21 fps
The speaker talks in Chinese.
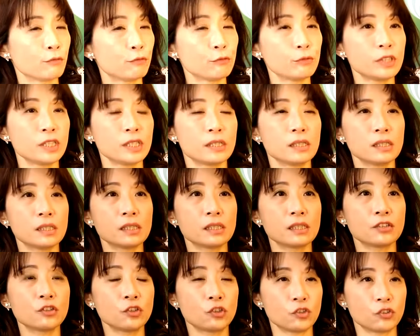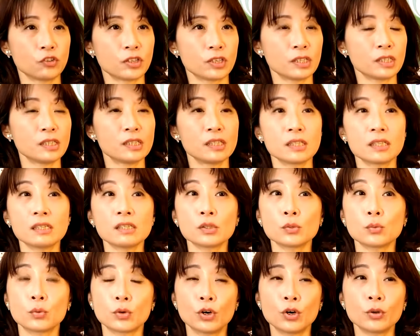的附件系跟职能系，甚
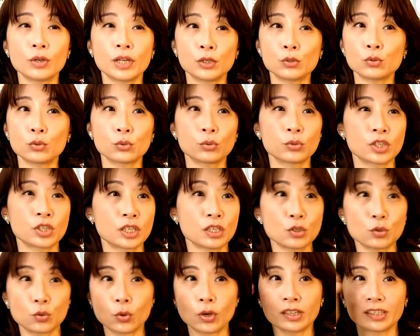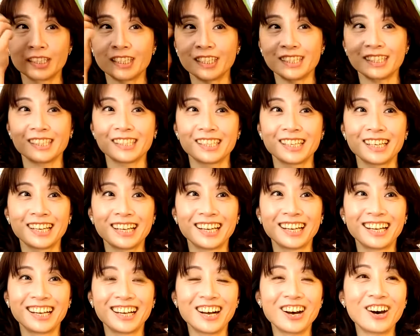至我后来做过视光系。
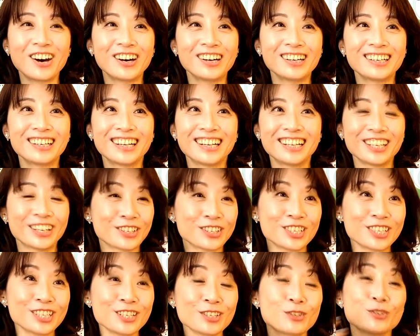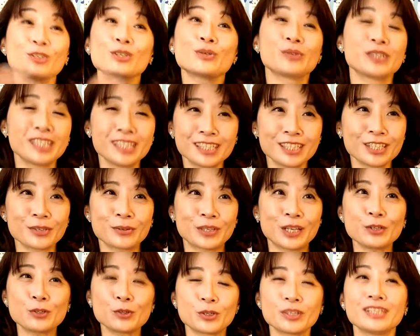嗯好，老师就是因为信任我，
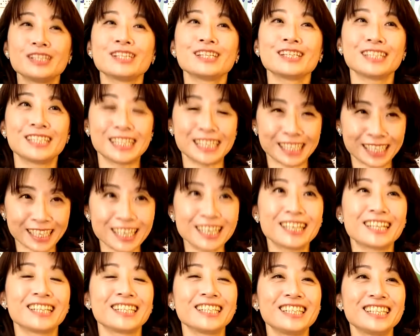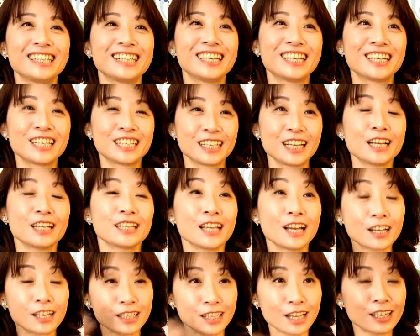他觉得你你可以。那
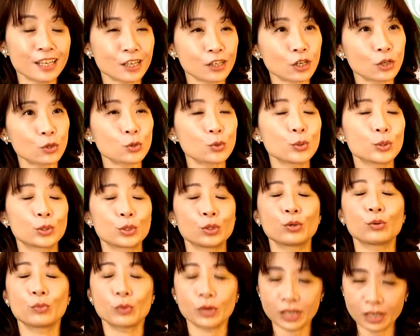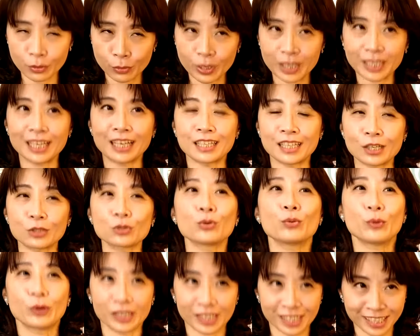他当他告诉我的时候，我也回答他说
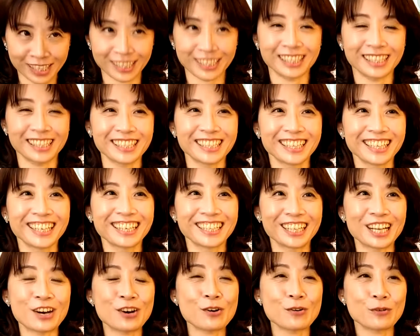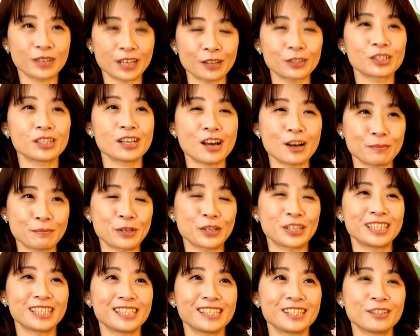我可以。然后老师好，没
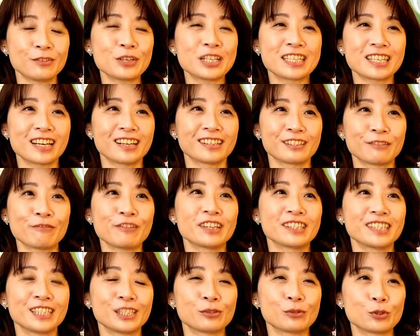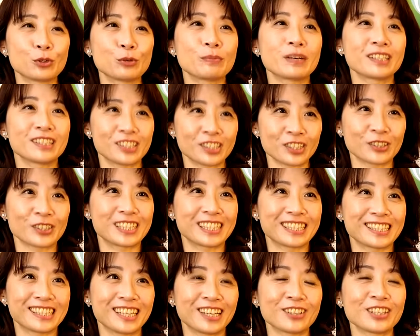关系，院长你放心，我去帮你找
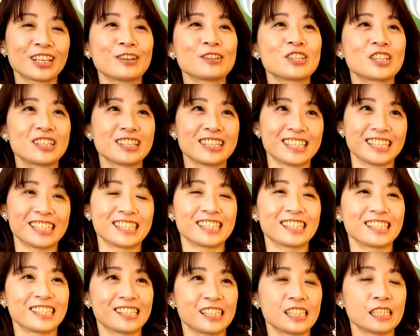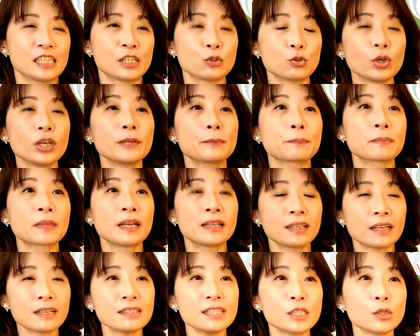资料，然后陈立新可惜，所以
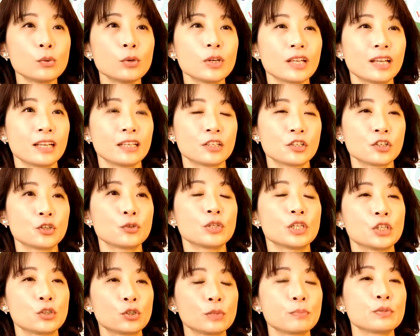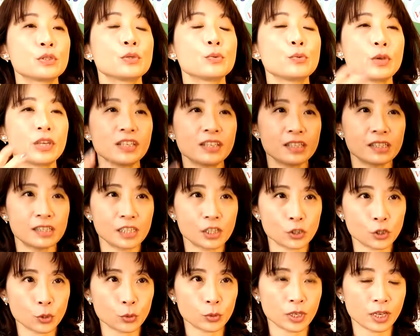当机会来的时候，你是不是愿意
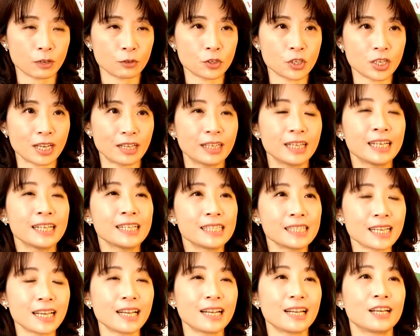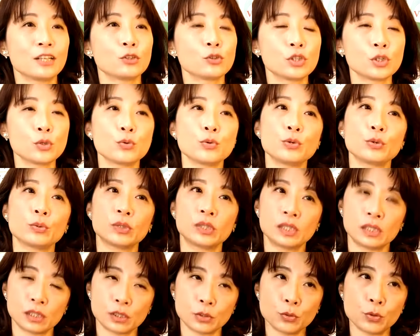接受挑战？再来就是运用
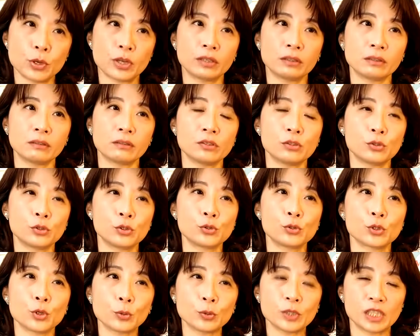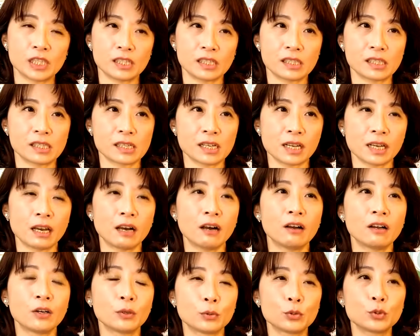资源去收集资料，
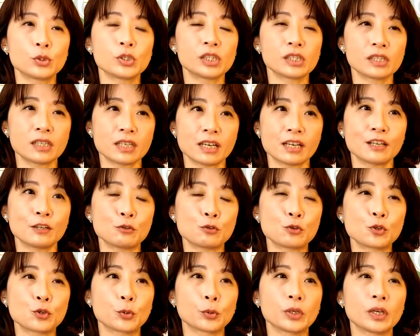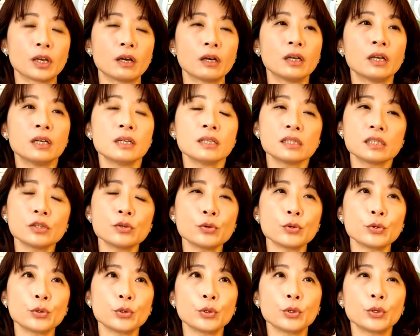我觉得这个也很重要。至
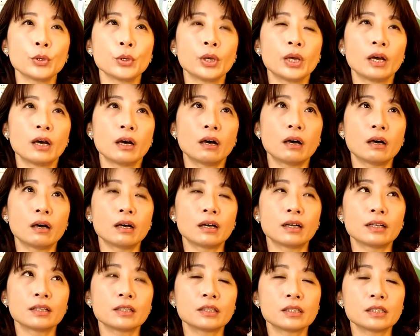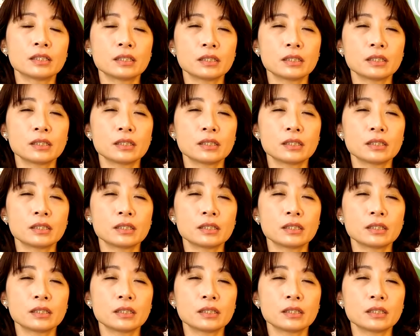于呃。